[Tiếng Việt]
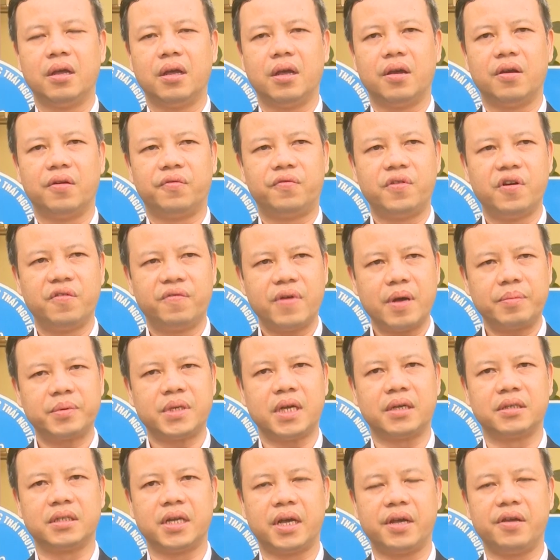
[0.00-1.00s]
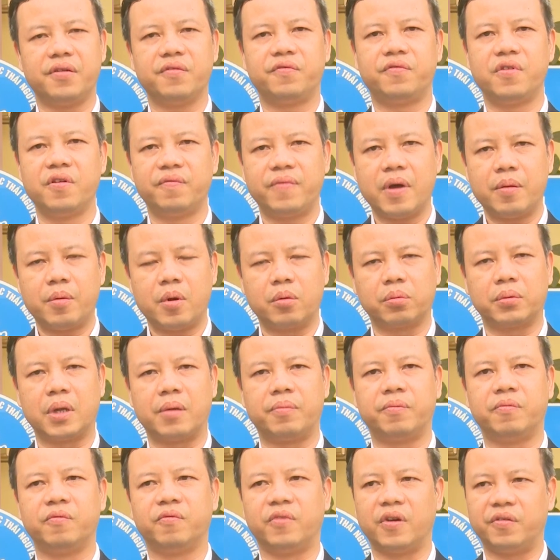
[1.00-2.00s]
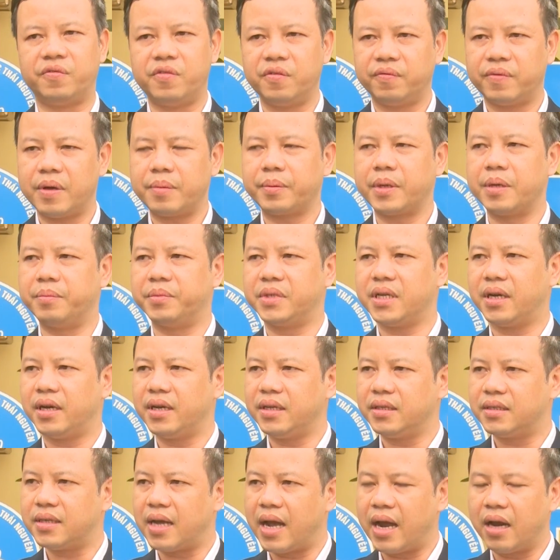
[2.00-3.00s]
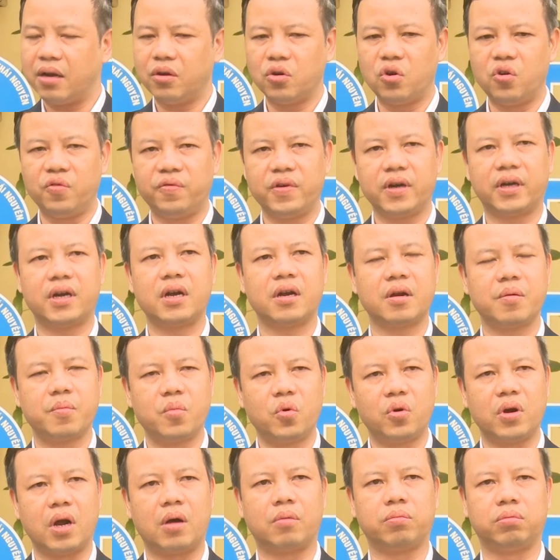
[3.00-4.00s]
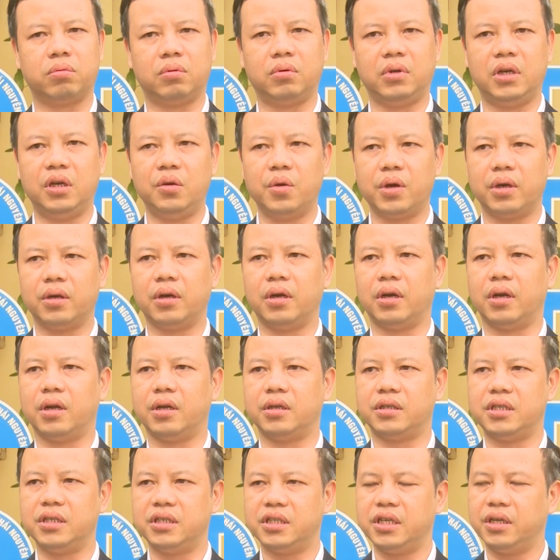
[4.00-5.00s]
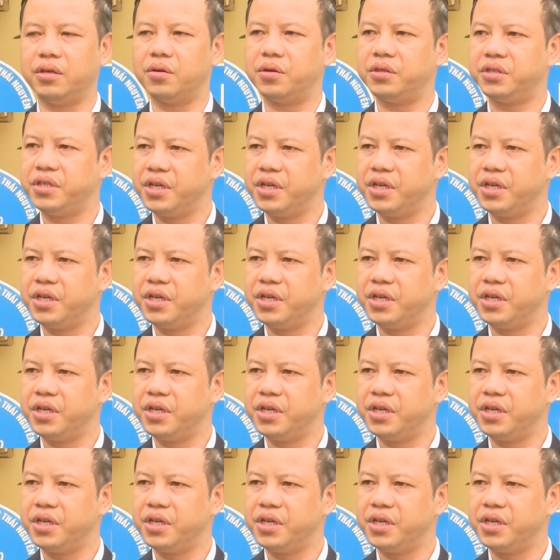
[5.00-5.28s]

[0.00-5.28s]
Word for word: Ờ, phương pháp giảng dạy, phương pháp học tập và phương pháp kiểm tra đánh giá đối với các môn học lý luận ờ, chính trị nói